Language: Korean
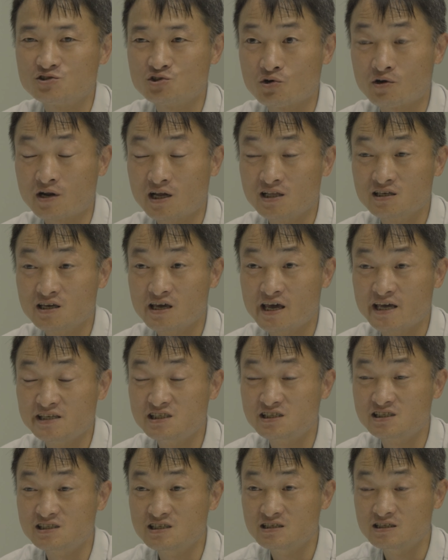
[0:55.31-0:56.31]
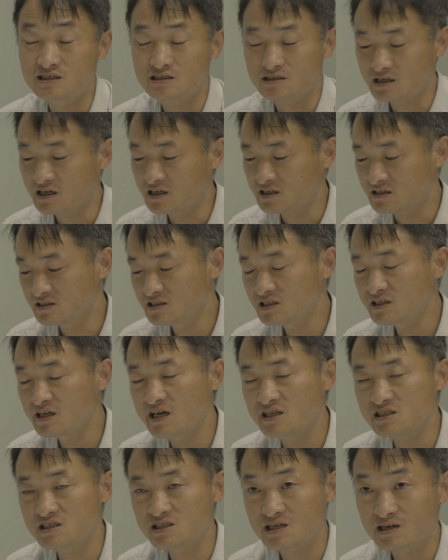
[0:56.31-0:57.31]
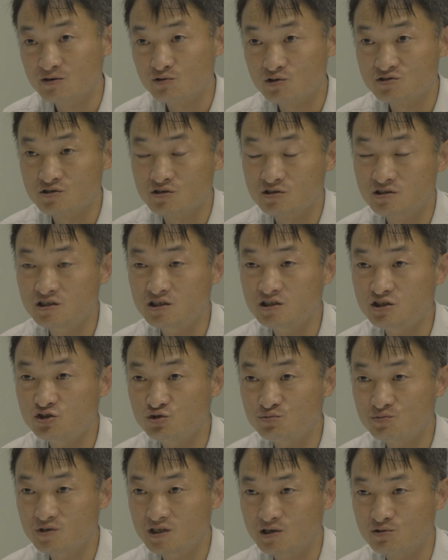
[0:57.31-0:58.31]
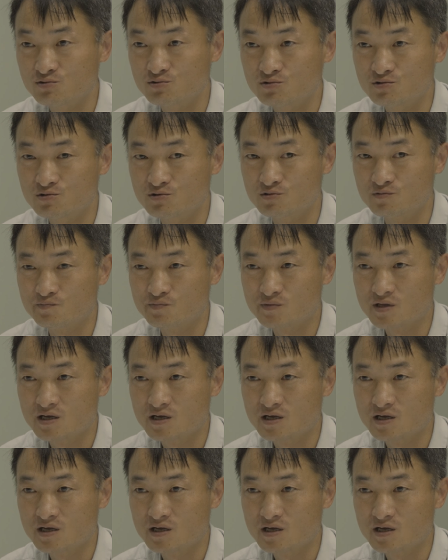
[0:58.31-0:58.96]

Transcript: 덜한 게 에이치 쓰리, 그러니까 쓰리 에이치라고 해서 트리튬이라고